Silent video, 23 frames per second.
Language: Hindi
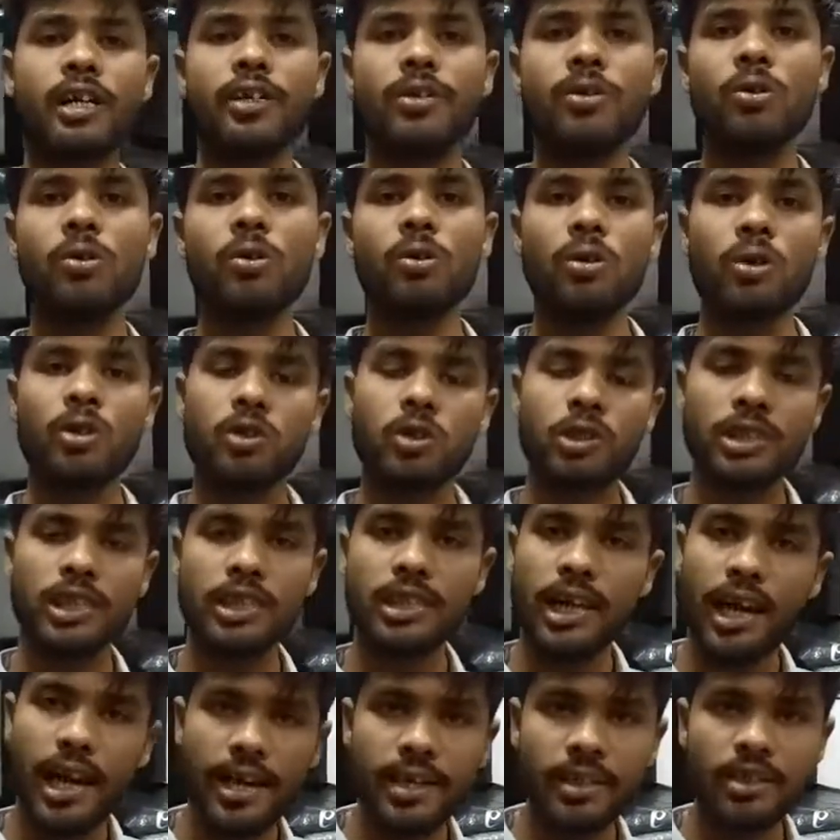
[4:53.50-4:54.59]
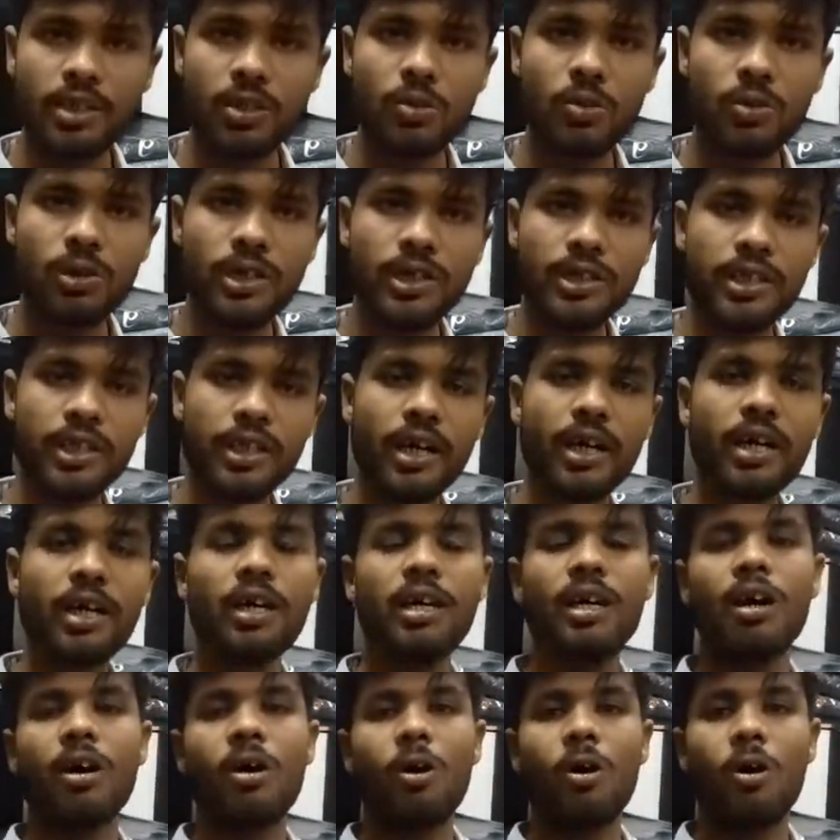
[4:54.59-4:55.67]
लगी हो तो इसे लाइक ज़रूर कीजिएगा
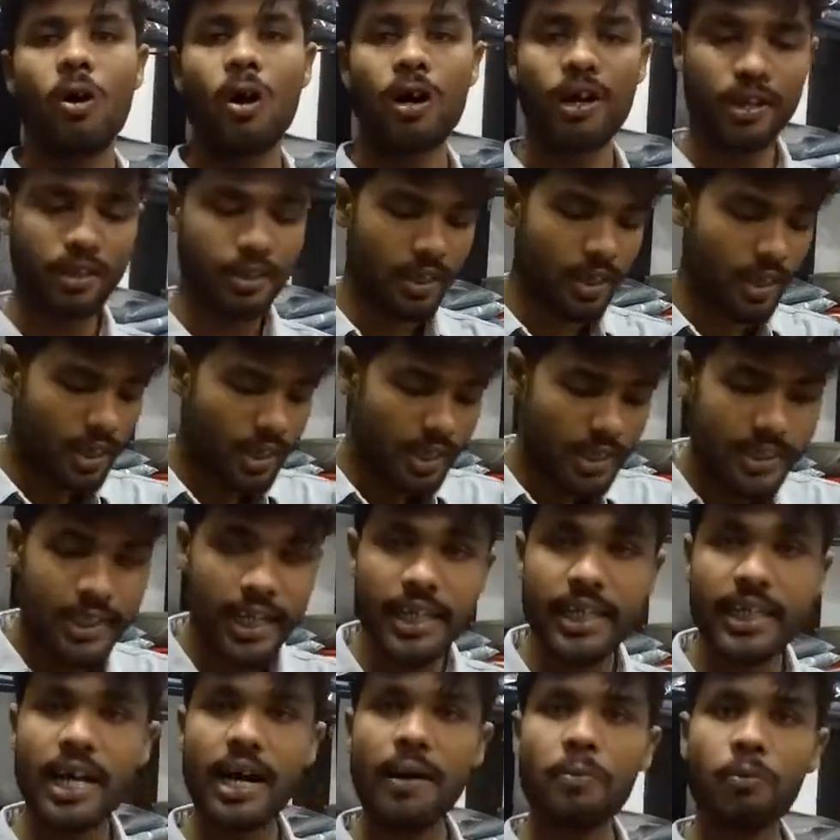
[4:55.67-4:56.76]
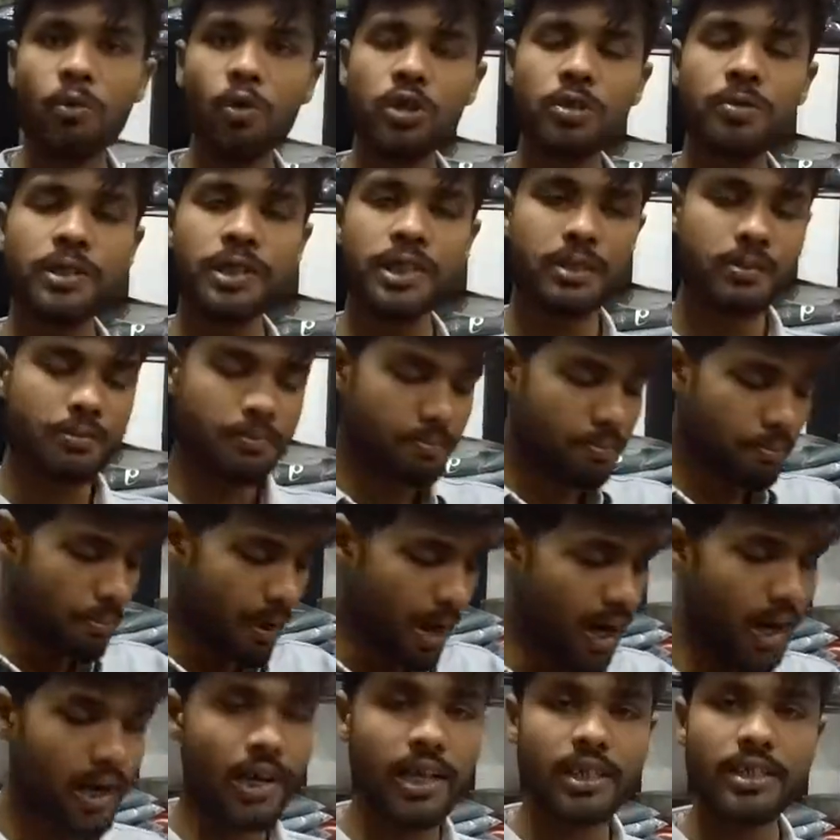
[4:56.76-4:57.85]
और यदि आप कुछ भी
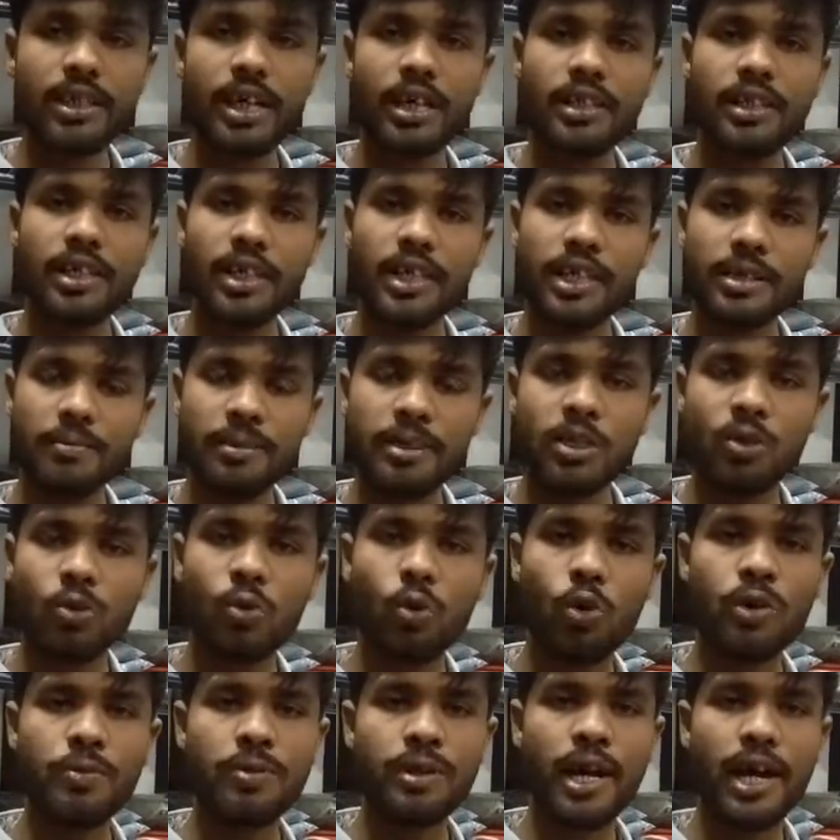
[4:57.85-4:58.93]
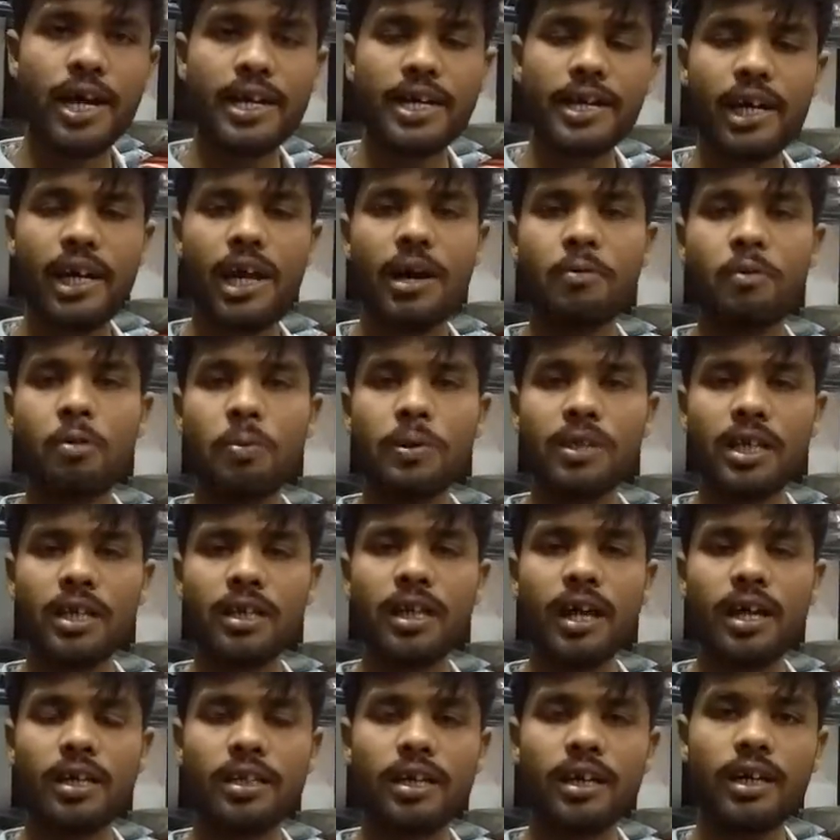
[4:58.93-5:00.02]
मंगाना चाहते हैं इनमें से कोई भी आर्टिकल आपको
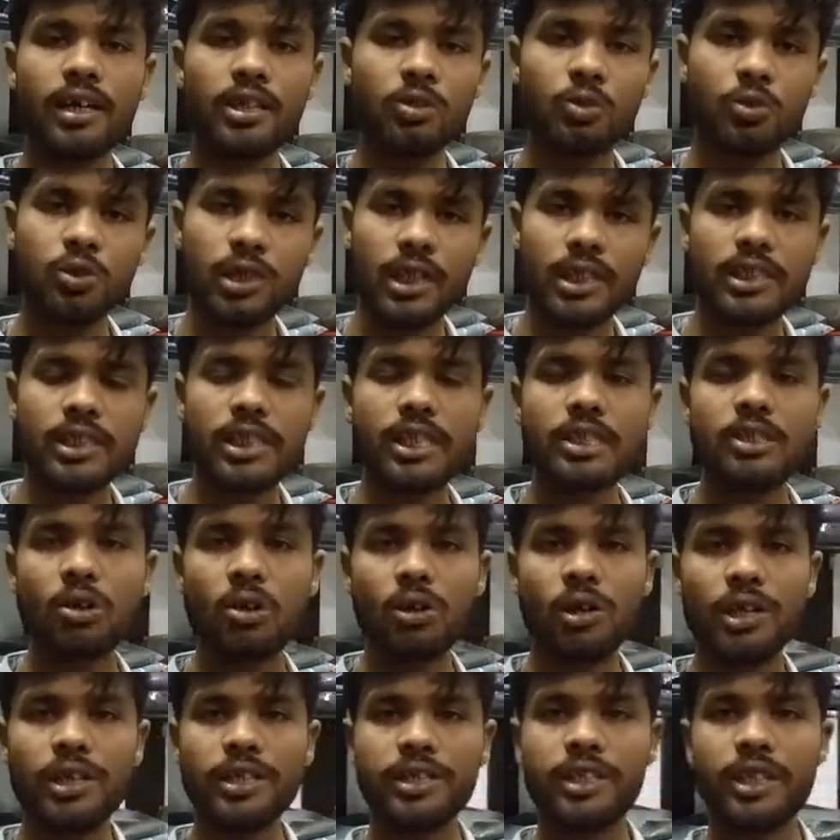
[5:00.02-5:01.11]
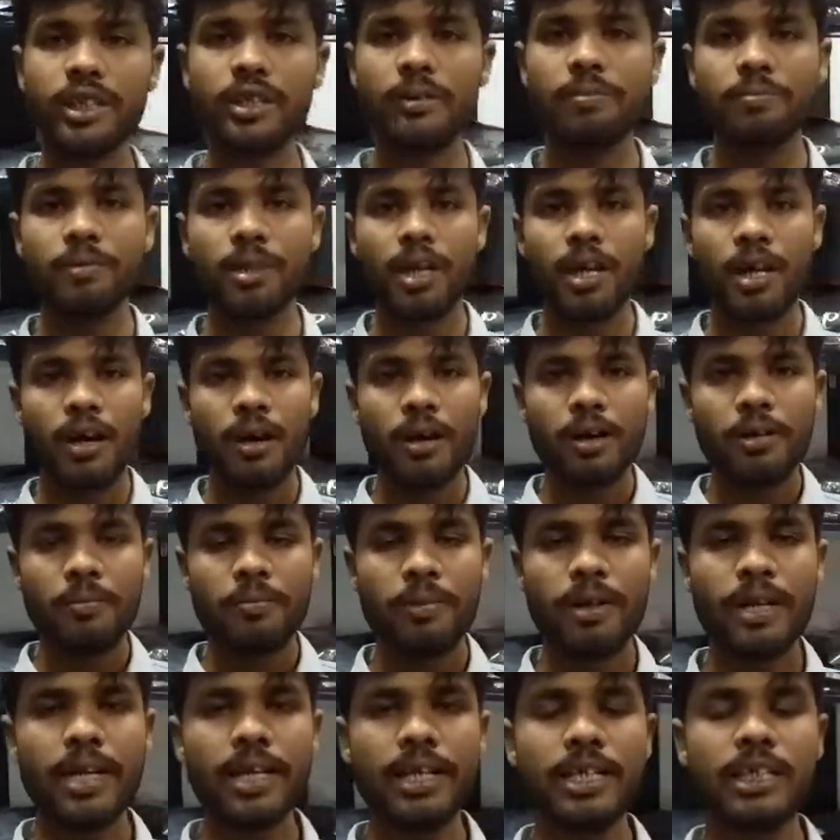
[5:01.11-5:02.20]
पसंद आता है तो उसका स्क्रीनशॉट लीजिए
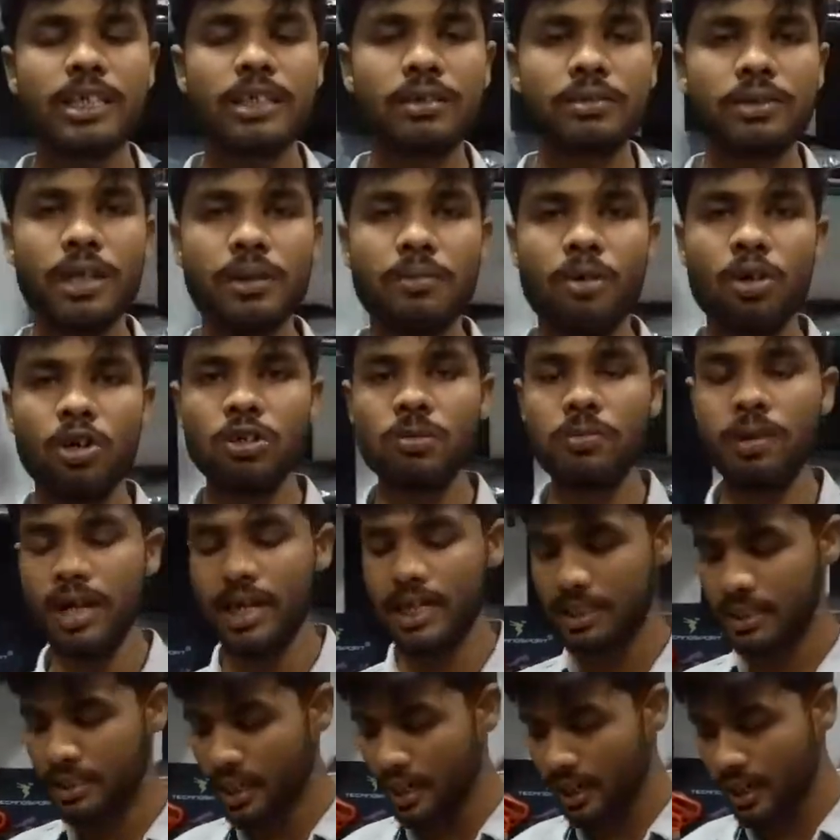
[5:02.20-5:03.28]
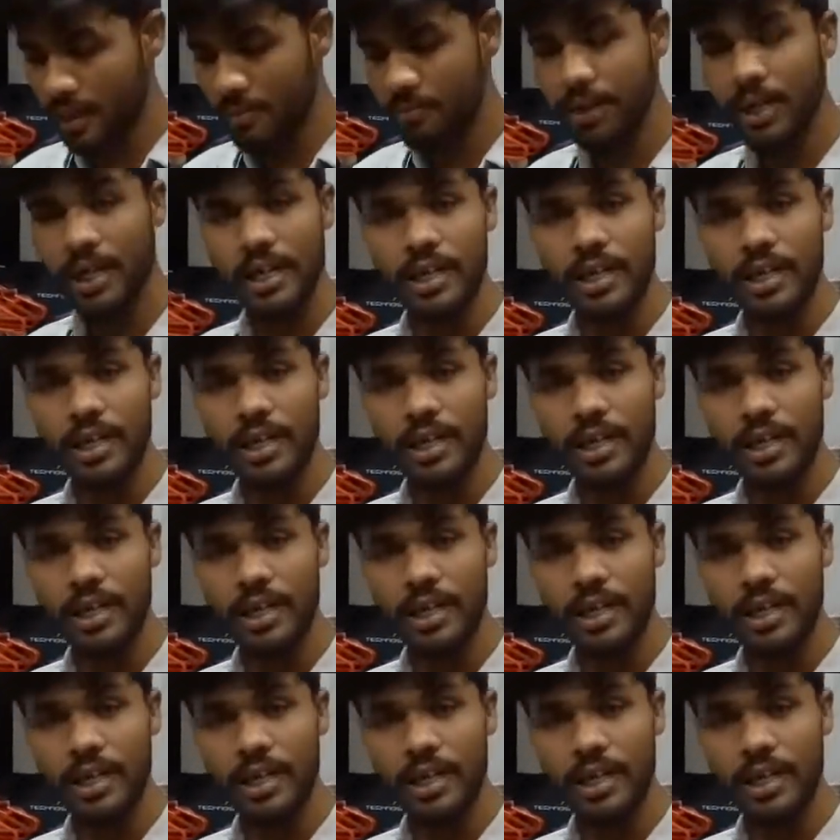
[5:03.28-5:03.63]
मेरे डिस्क्रिप्शन बॉक्स में मैंने इंस्टाग्राम की